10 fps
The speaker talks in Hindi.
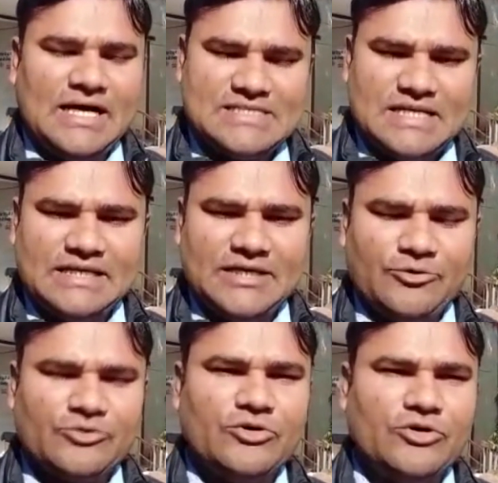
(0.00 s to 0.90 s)
आ जाएंगे
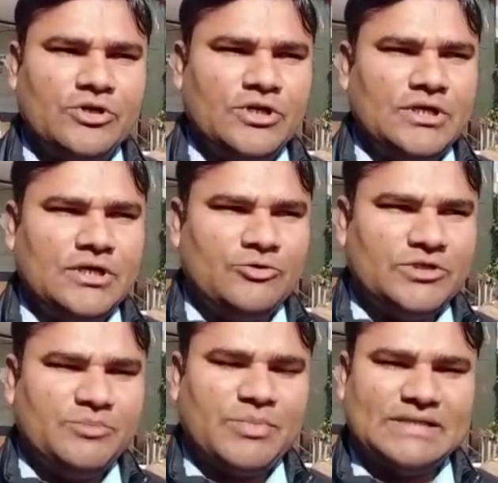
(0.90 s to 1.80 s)
उनको
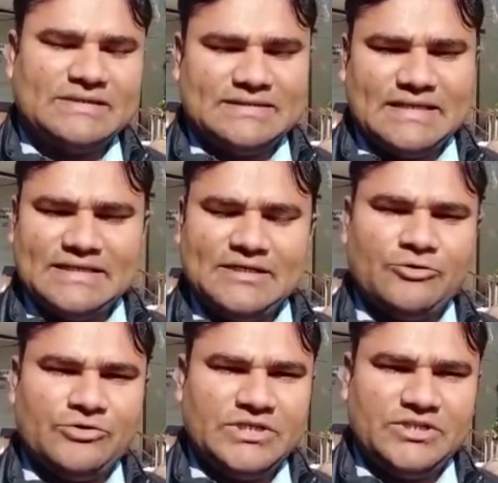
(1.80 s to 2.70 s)
उनकी पात्रता के
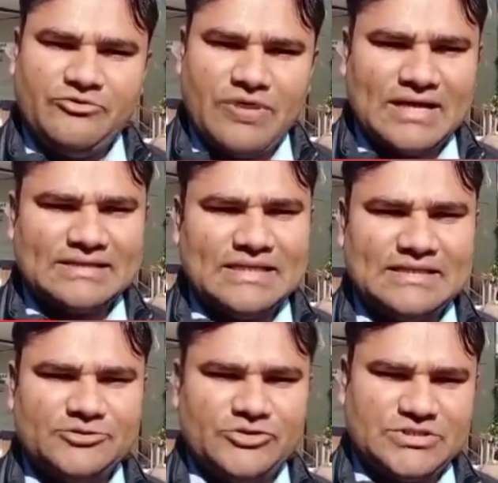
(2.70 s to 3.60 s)
और उनकी दिव्यांगता
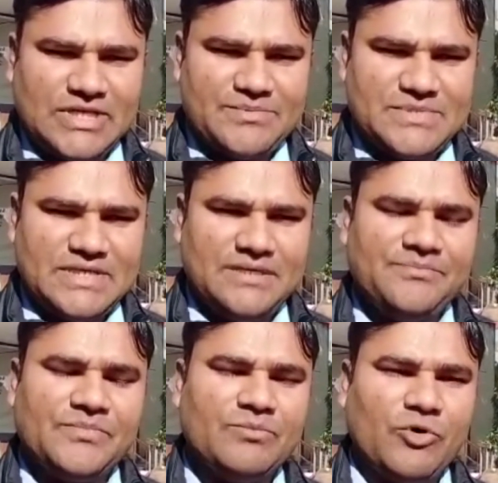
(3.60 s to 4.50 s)
के जो हिसाब से
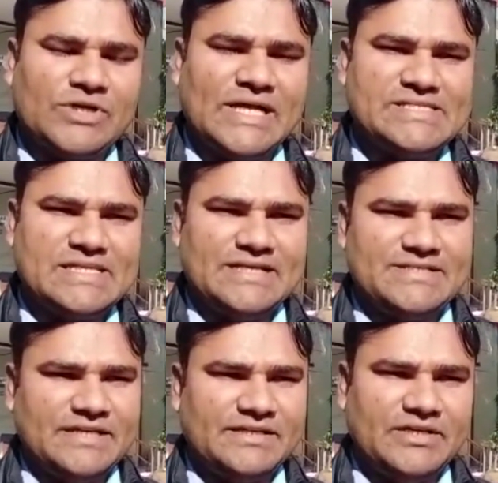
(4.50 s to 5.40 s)
मोटराइज
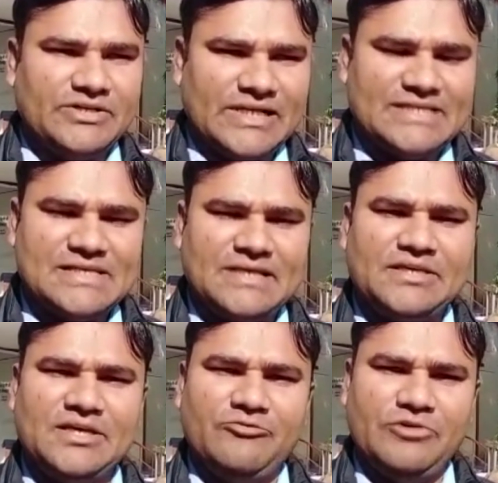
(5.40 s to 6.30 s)
साइकिल ट्राई
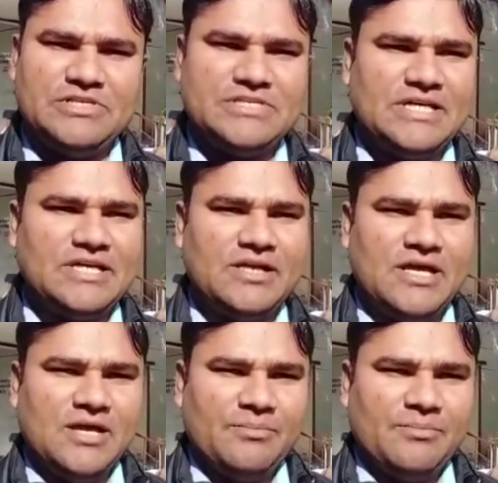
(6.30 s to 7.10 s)
साइकिल व्हील चेयर